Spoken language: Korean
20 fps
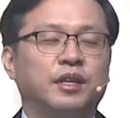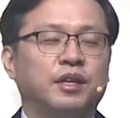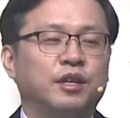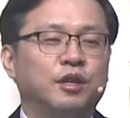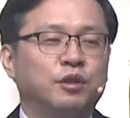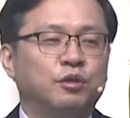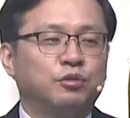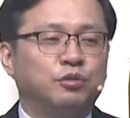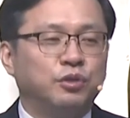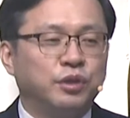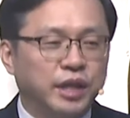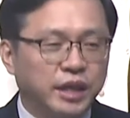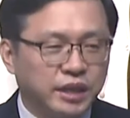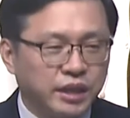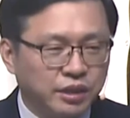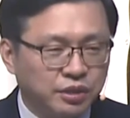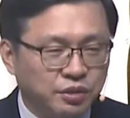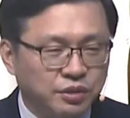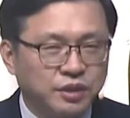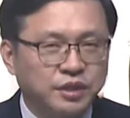
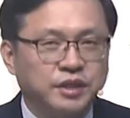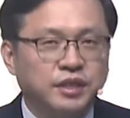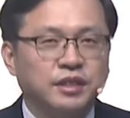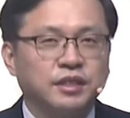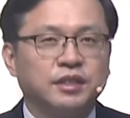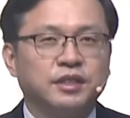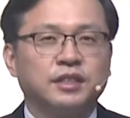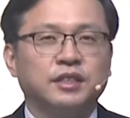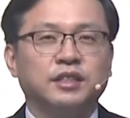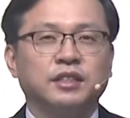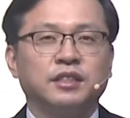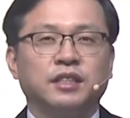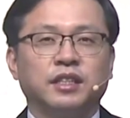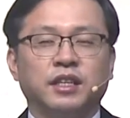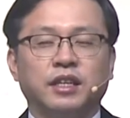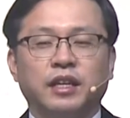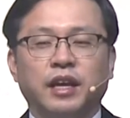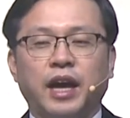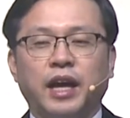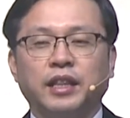구약의 선지자들은
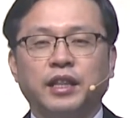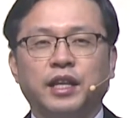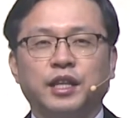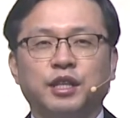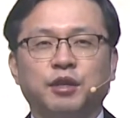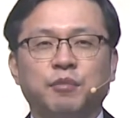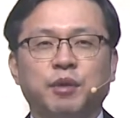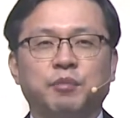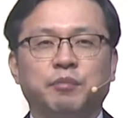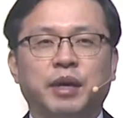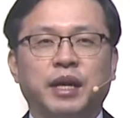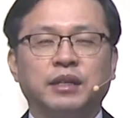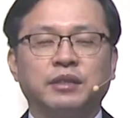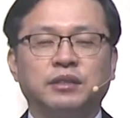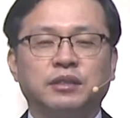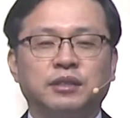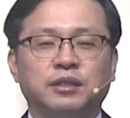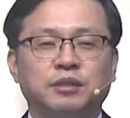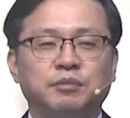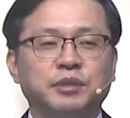하나님의
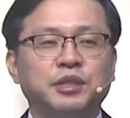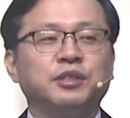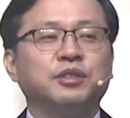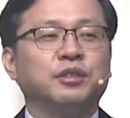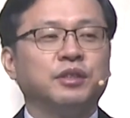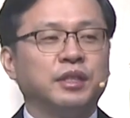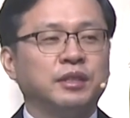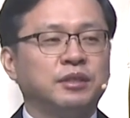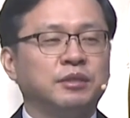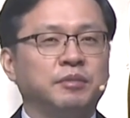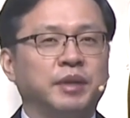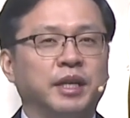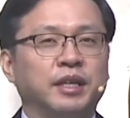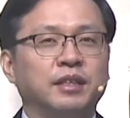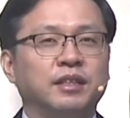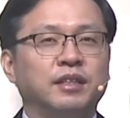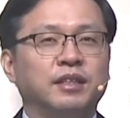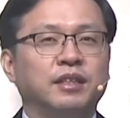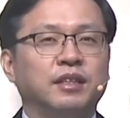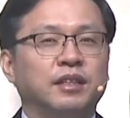말씀을 전했지만
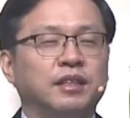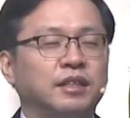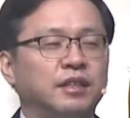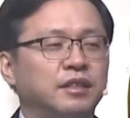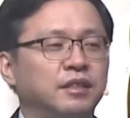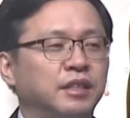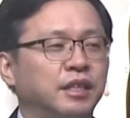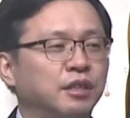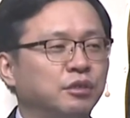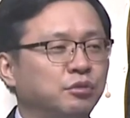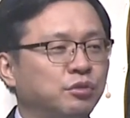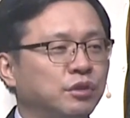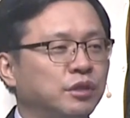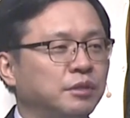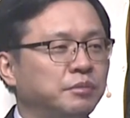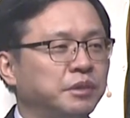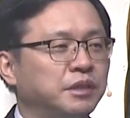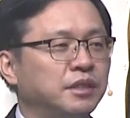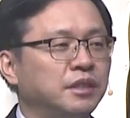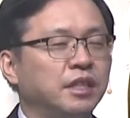
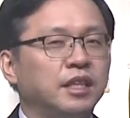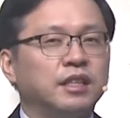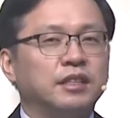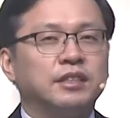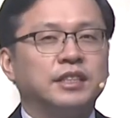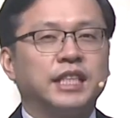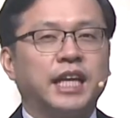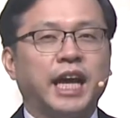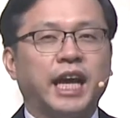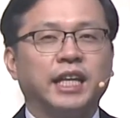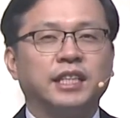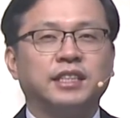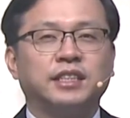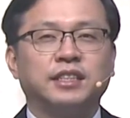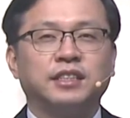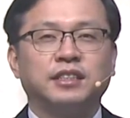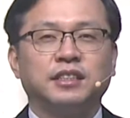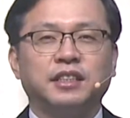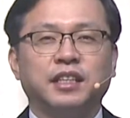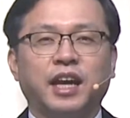예수님은
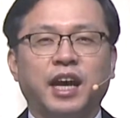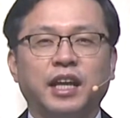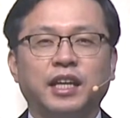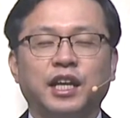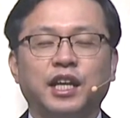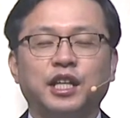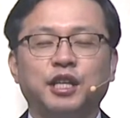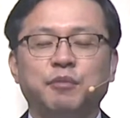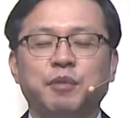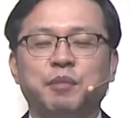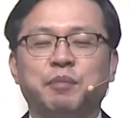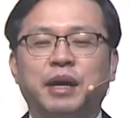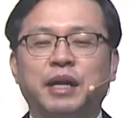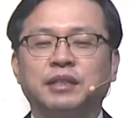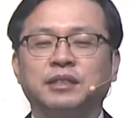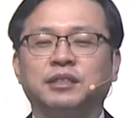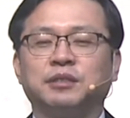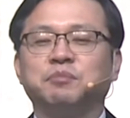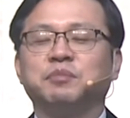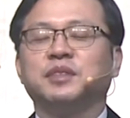자신이 하나님의
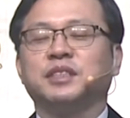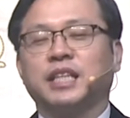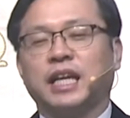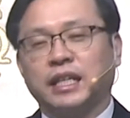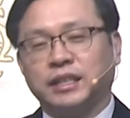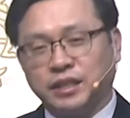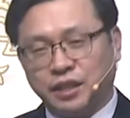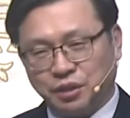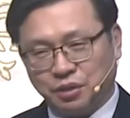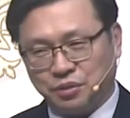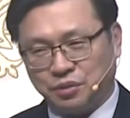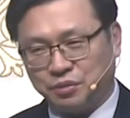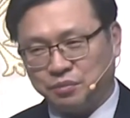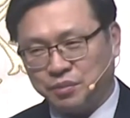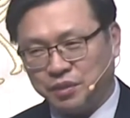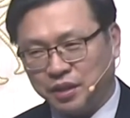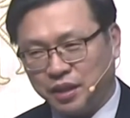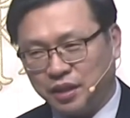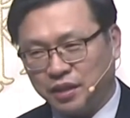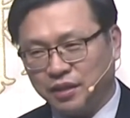말씀
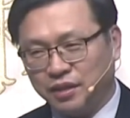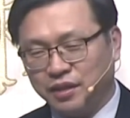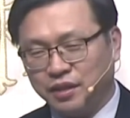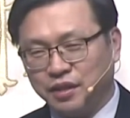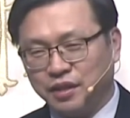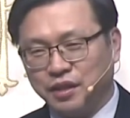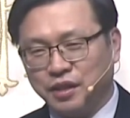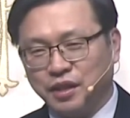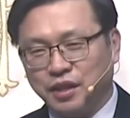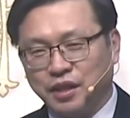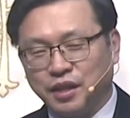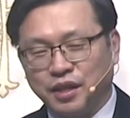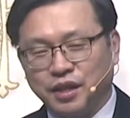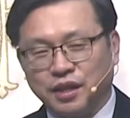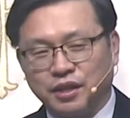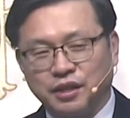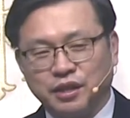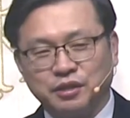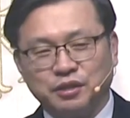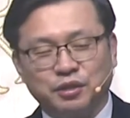자체였습니다.
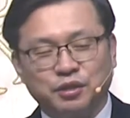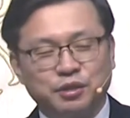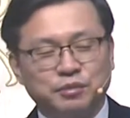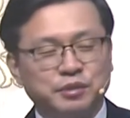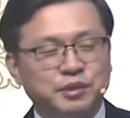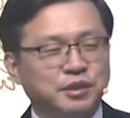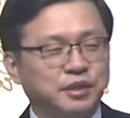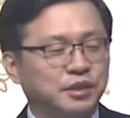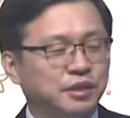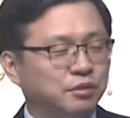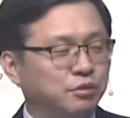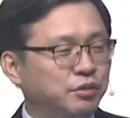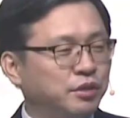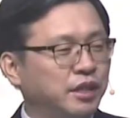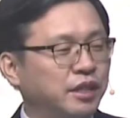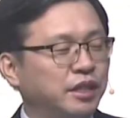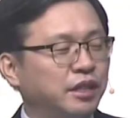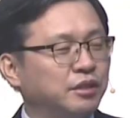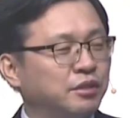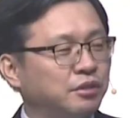그래서 여러분
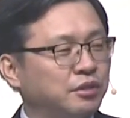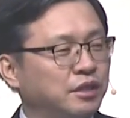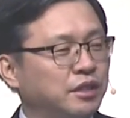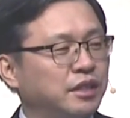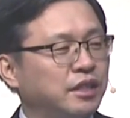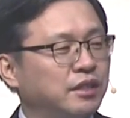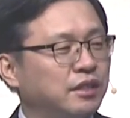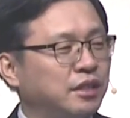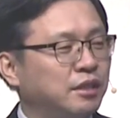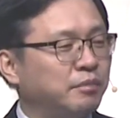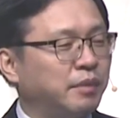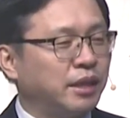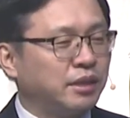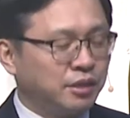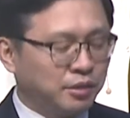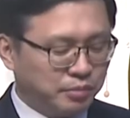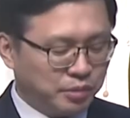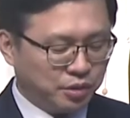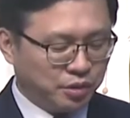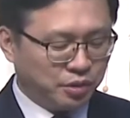구약의 선지자들이
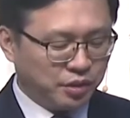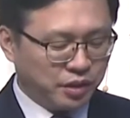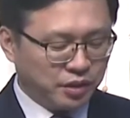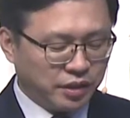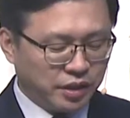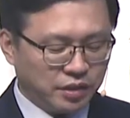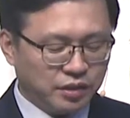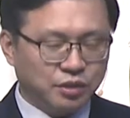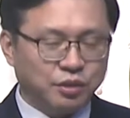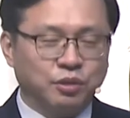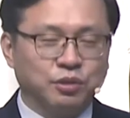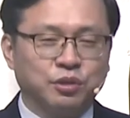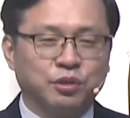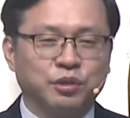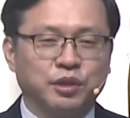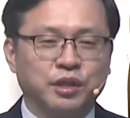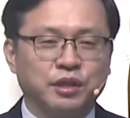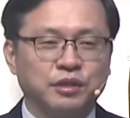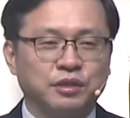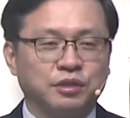말씀을 전할 때는
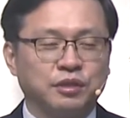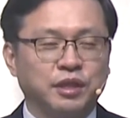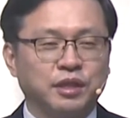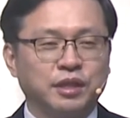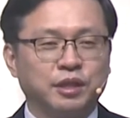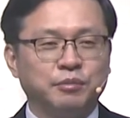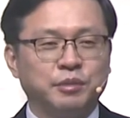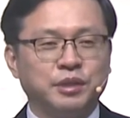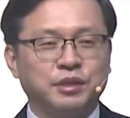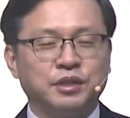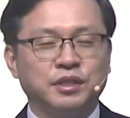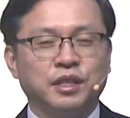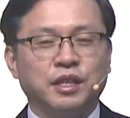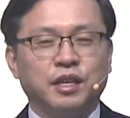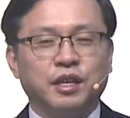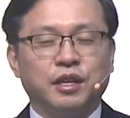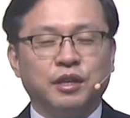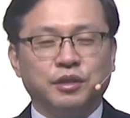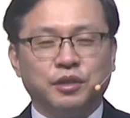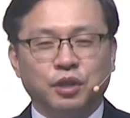어떻게 전하냐면은
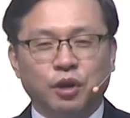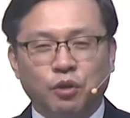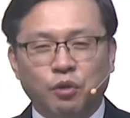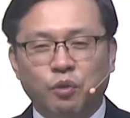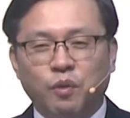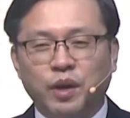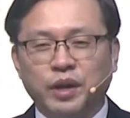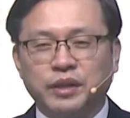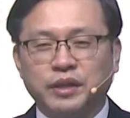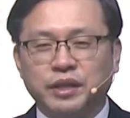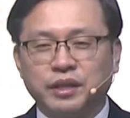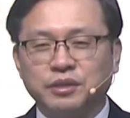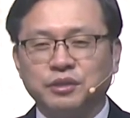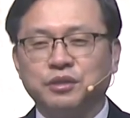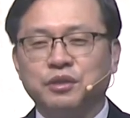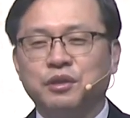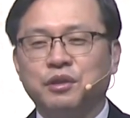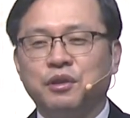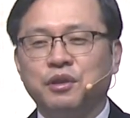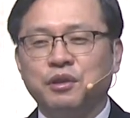
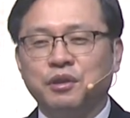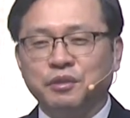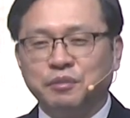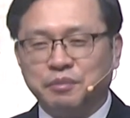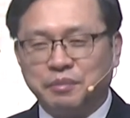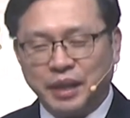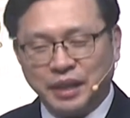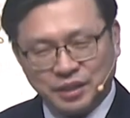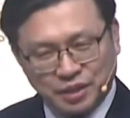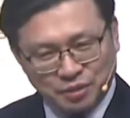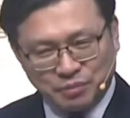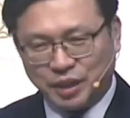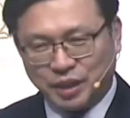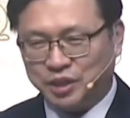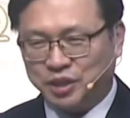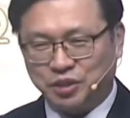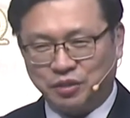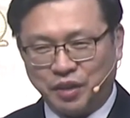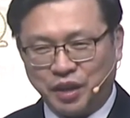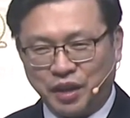여호와께서
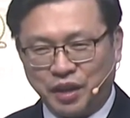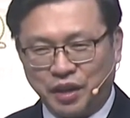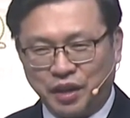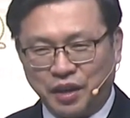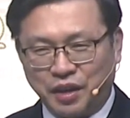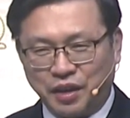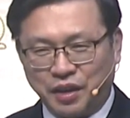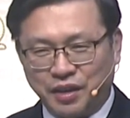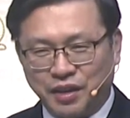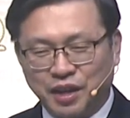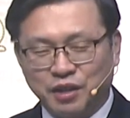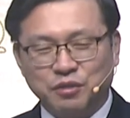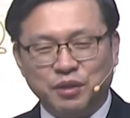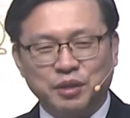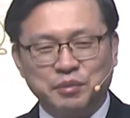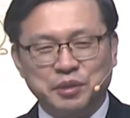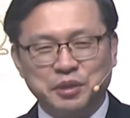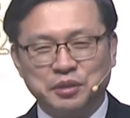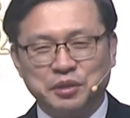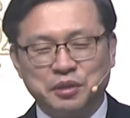말씀하시되라고
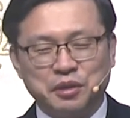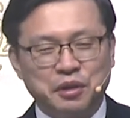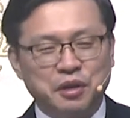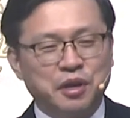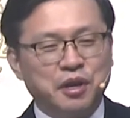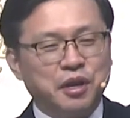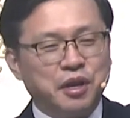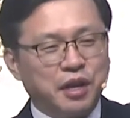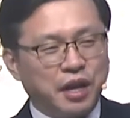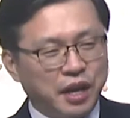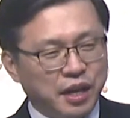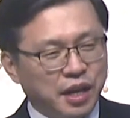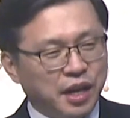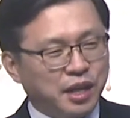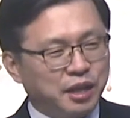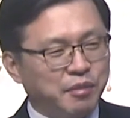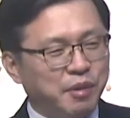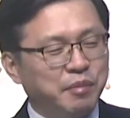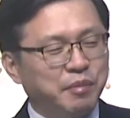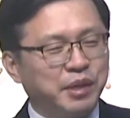하면서
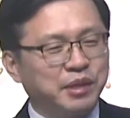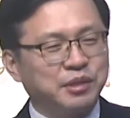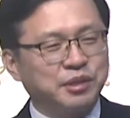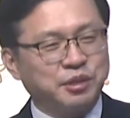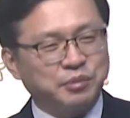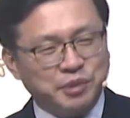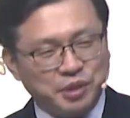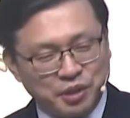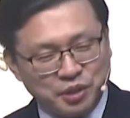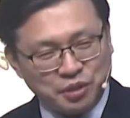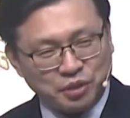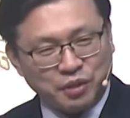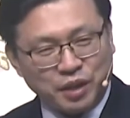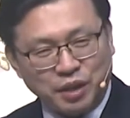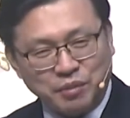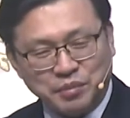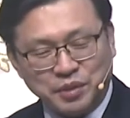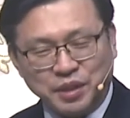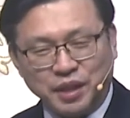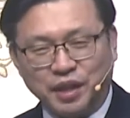하나님의 말씀을
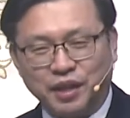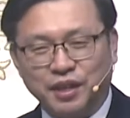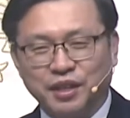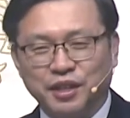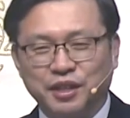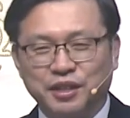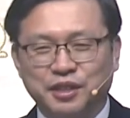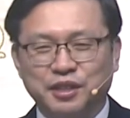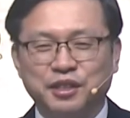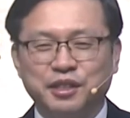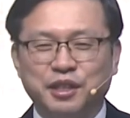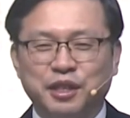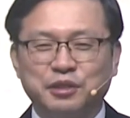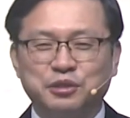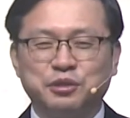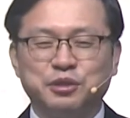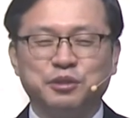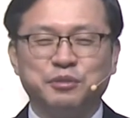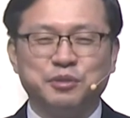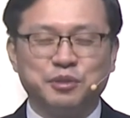전합니다. 그런데
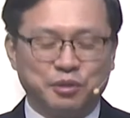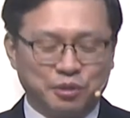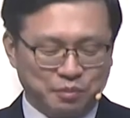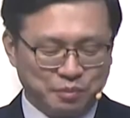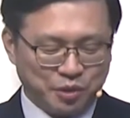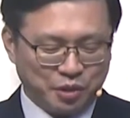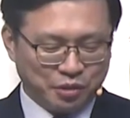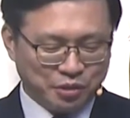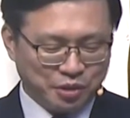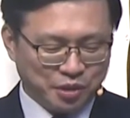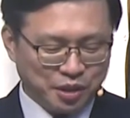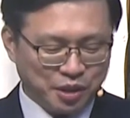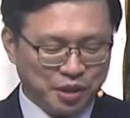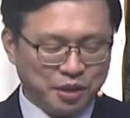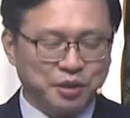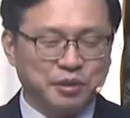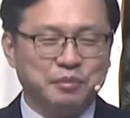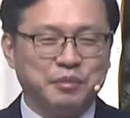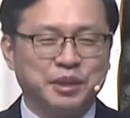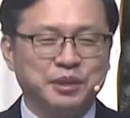예수님은 어, 뭐
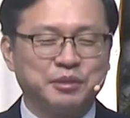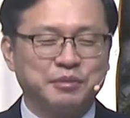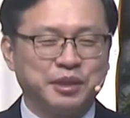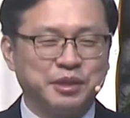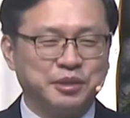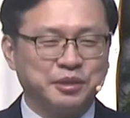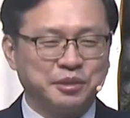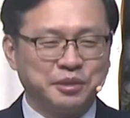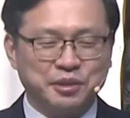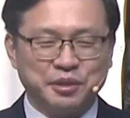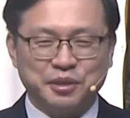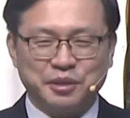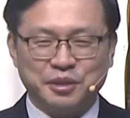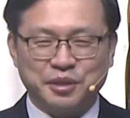어떻게 말씀하시죠?